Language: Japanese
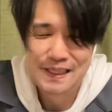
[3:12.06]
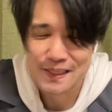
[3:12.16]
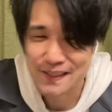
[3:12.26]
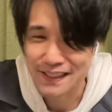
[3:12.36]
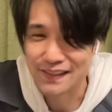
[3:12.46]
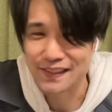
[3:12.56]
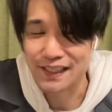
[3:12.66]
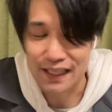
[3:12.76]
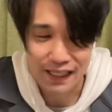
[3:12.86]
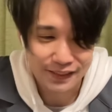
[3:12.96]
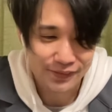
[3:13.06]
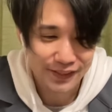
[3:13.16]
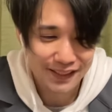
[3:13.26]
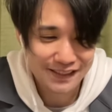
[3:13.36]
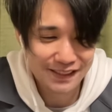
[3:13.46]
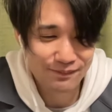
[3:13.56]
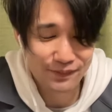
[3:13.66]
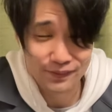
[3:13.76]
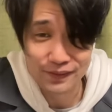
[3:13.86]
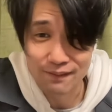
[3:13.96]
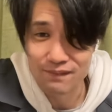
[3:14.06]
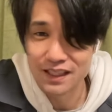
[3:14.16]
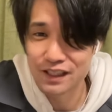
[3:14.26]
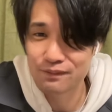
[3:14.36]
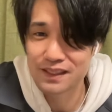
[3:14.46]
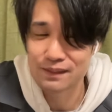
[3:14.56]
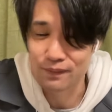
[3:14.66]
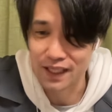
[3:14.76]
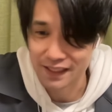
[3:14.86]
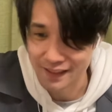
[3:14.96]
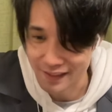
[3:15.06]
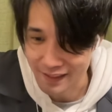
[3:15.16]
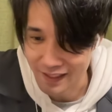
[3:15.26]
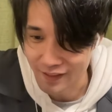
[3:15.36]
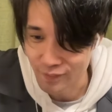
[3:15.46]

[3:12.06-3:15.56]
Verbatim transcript: それではそれでは、はい、そんな感じでもうあんまり引き伸ばしてもあれなんで、はい、